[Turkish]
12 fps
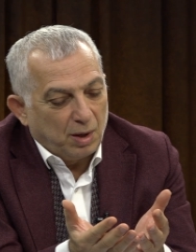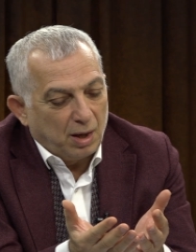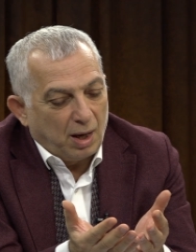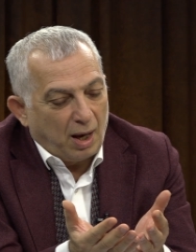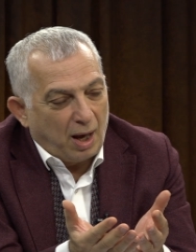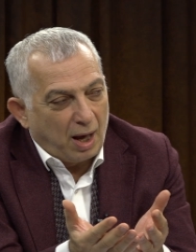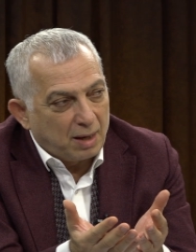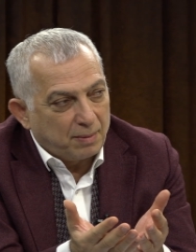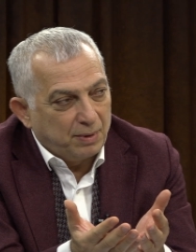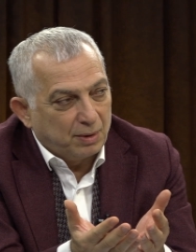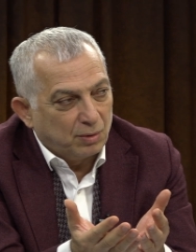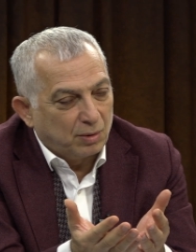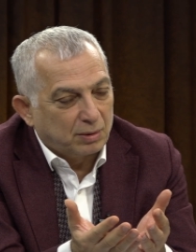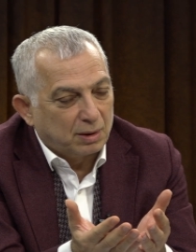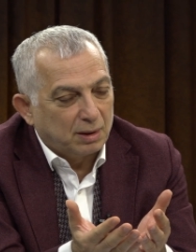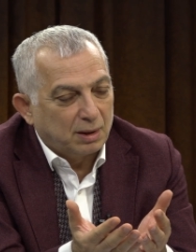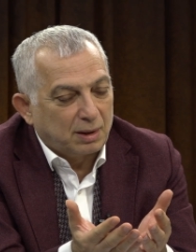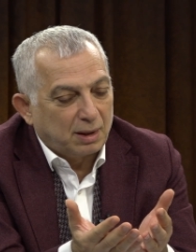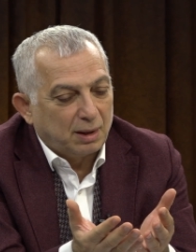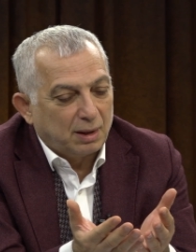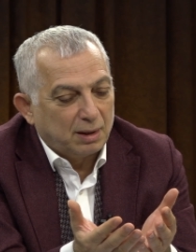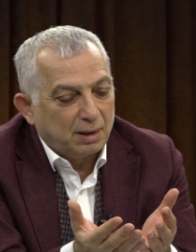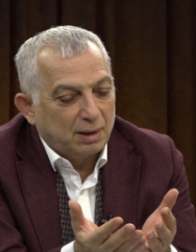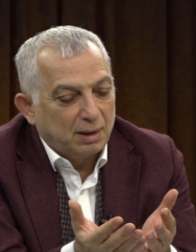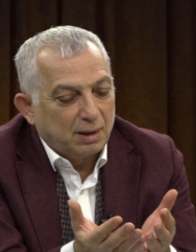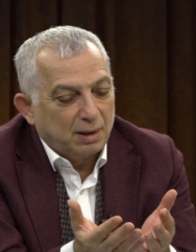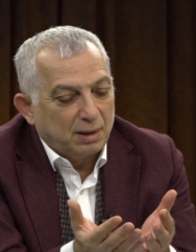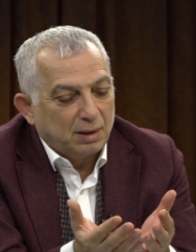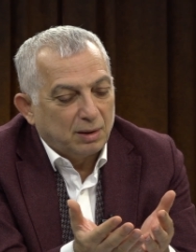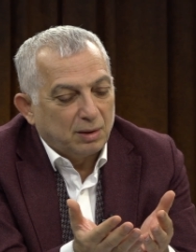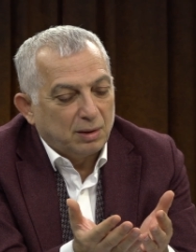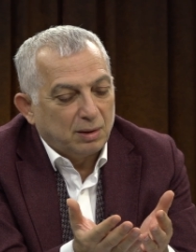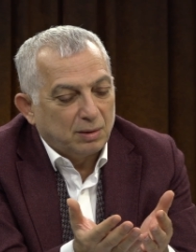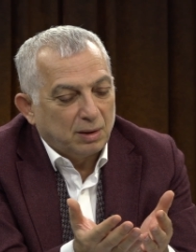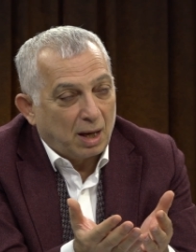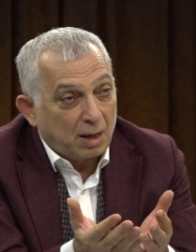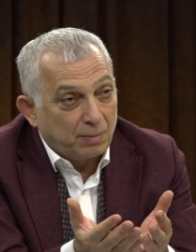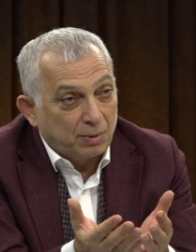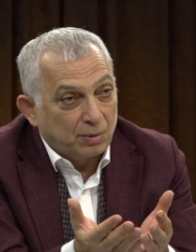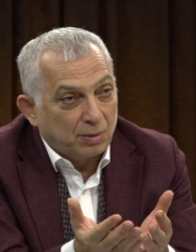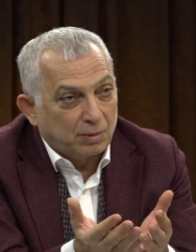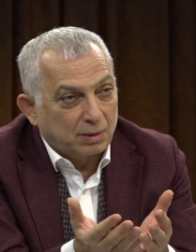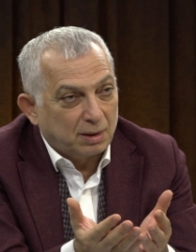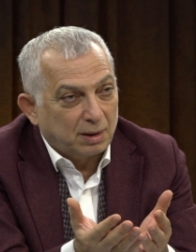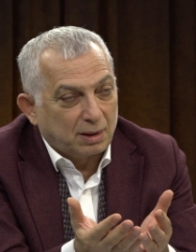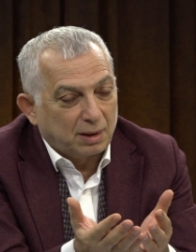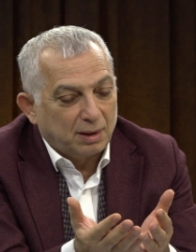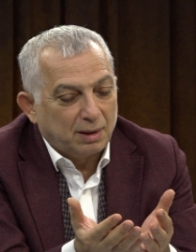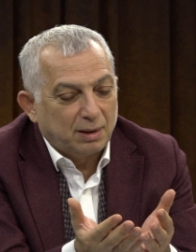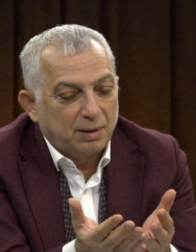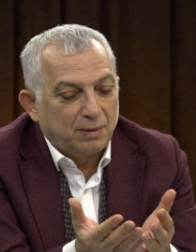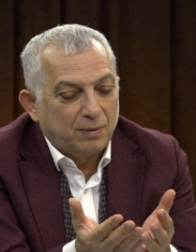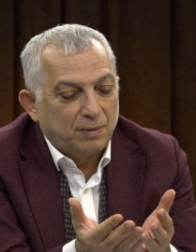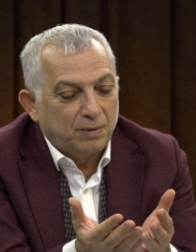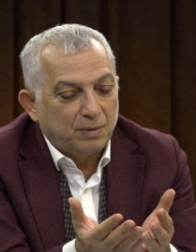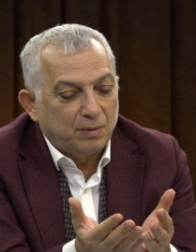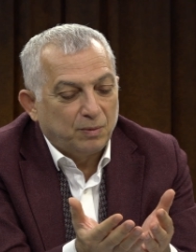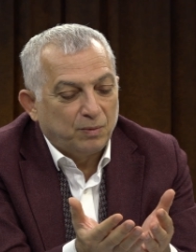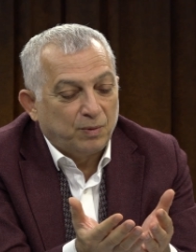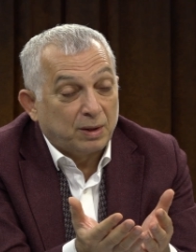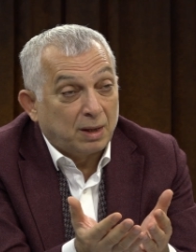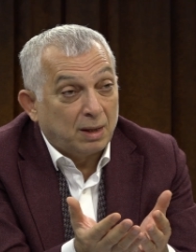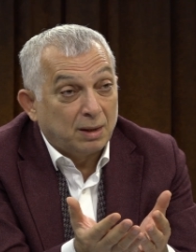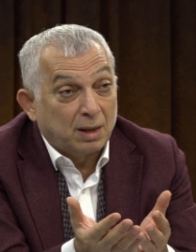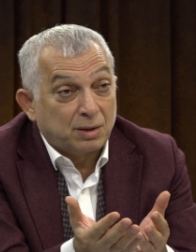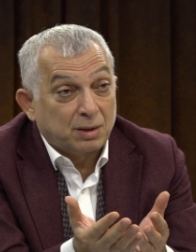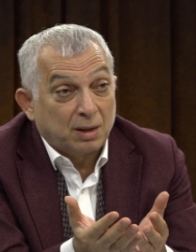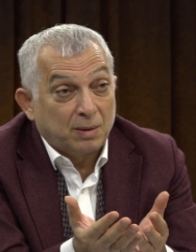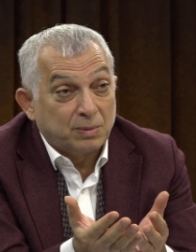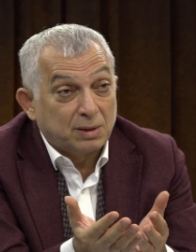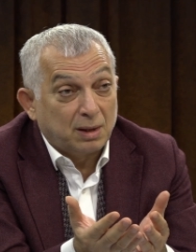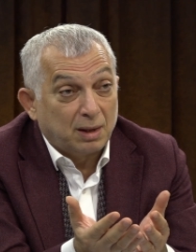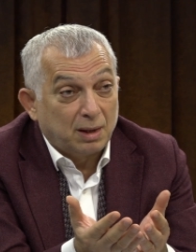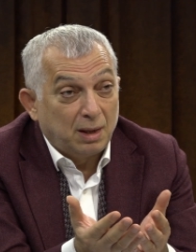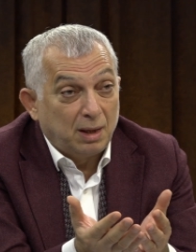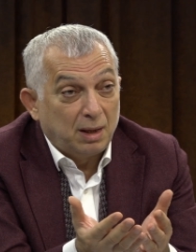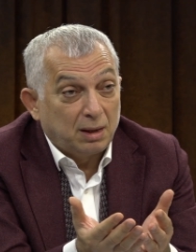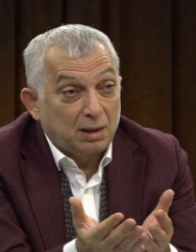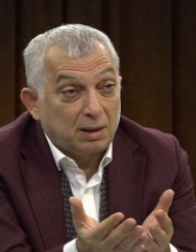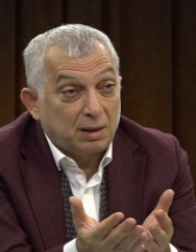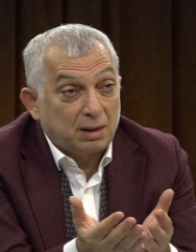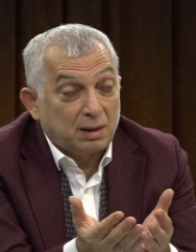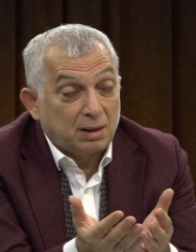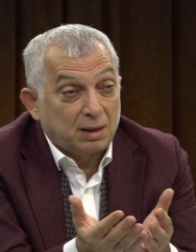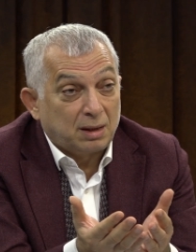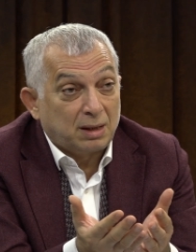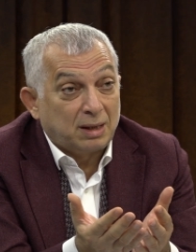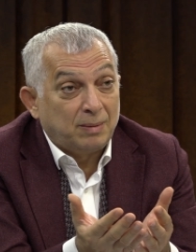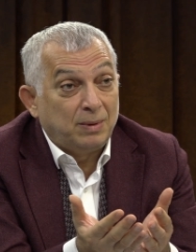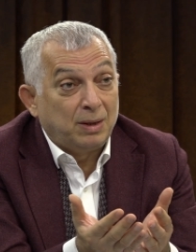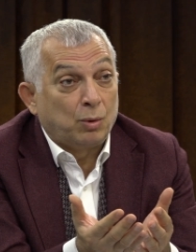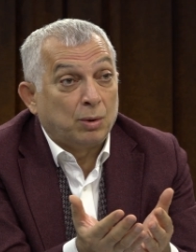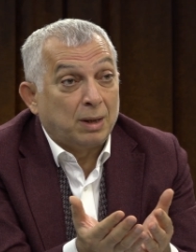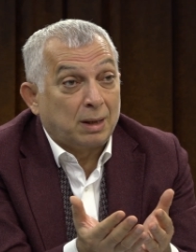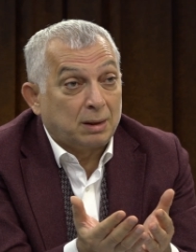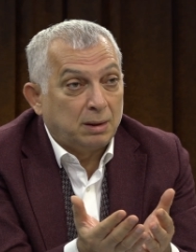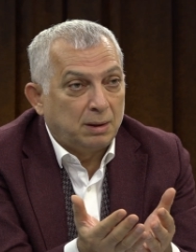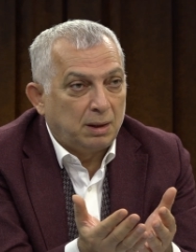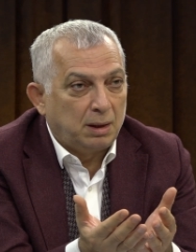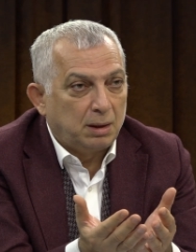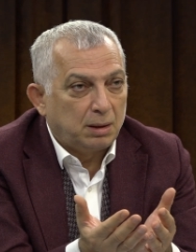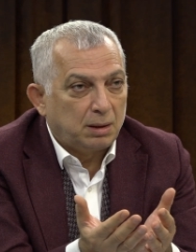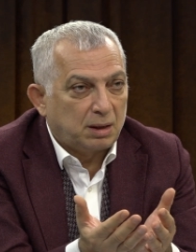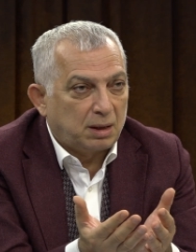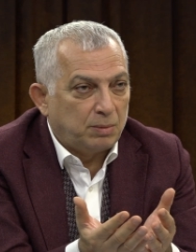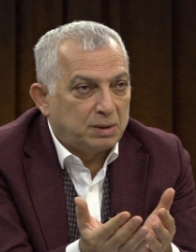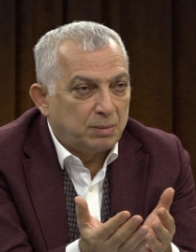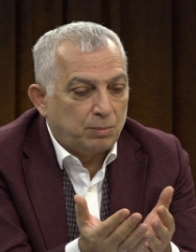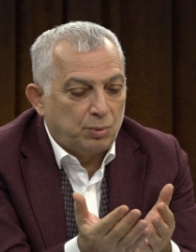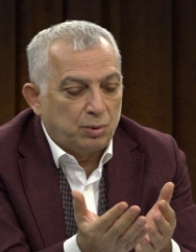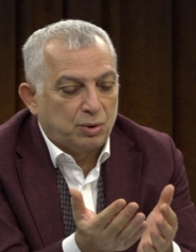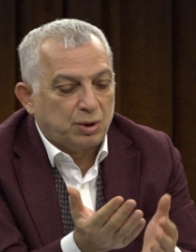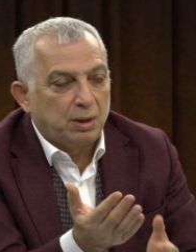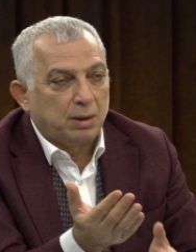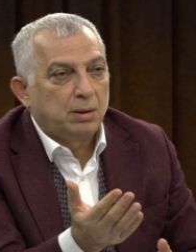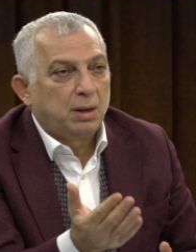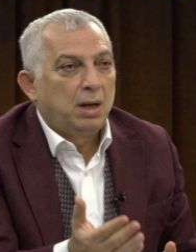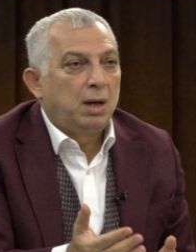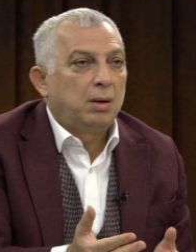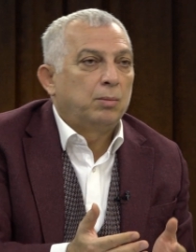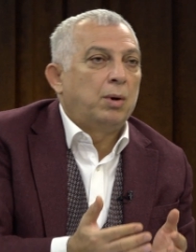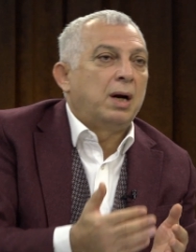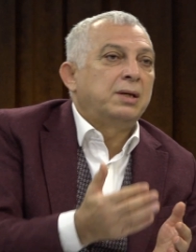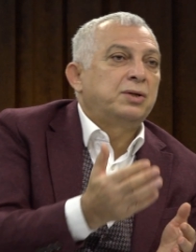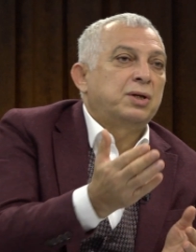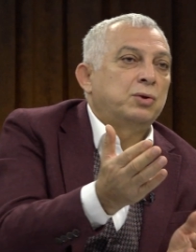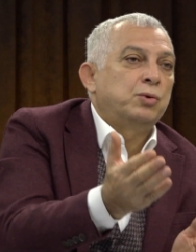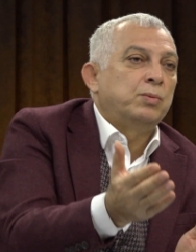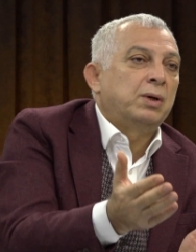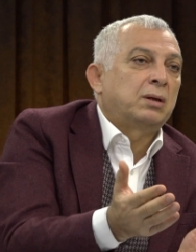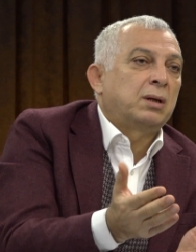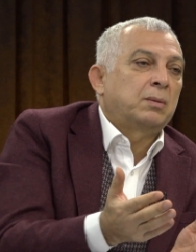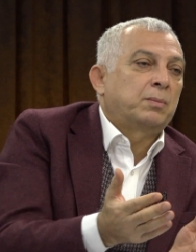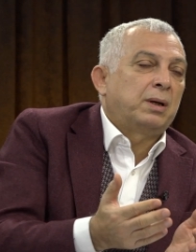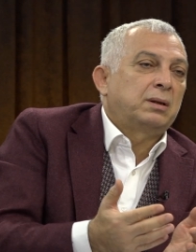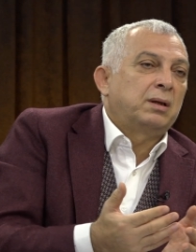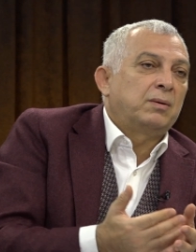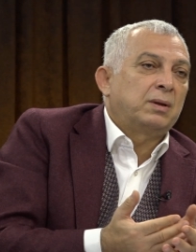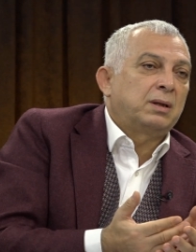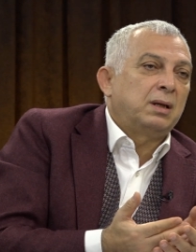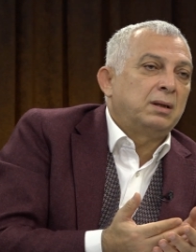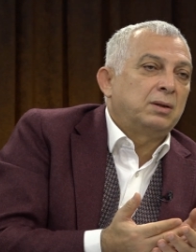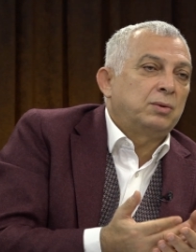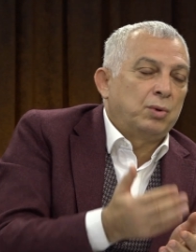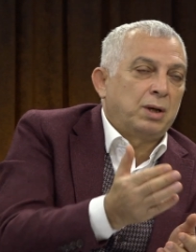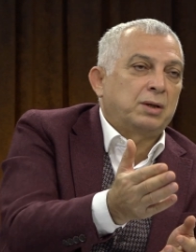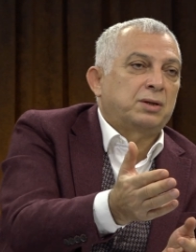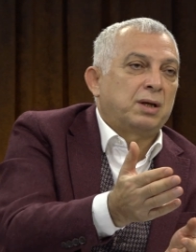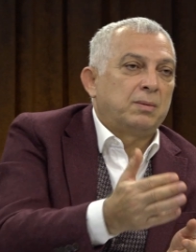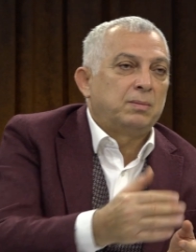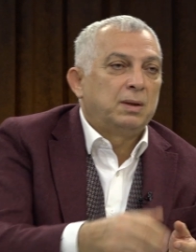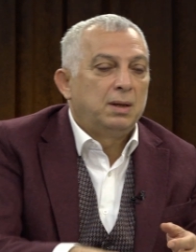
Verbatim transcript: her bir noktadaki her bir noktadaki vatandaşlarımız da kimlik odaklı değil. Ki bizim Büyükşehir, bu aynı şey Cumhuriyet Halk Partili vatandaş. Dün akşam